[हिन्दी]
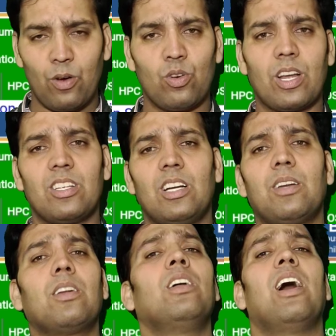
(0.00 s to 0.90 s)
में उनका
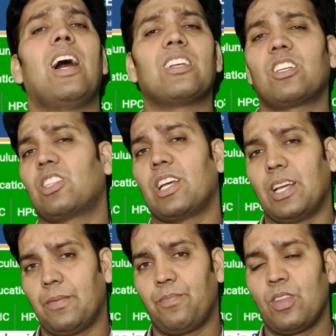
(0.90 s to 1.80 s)
रिजल्ट आ सकता
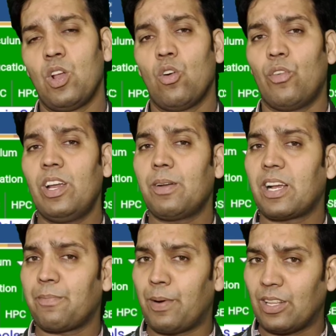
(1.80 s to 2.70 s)
है वहीं
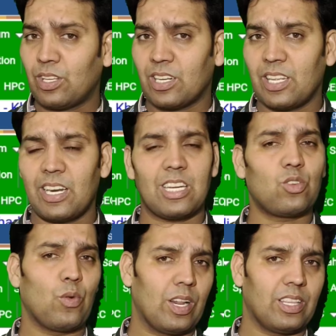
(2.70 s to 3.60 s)
बात करते
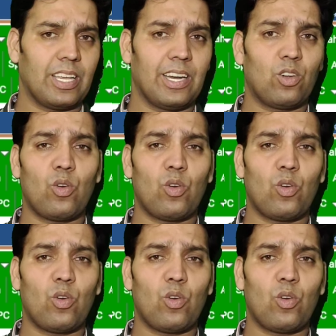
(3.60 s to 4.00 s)
क्लास ट्वेल्थ की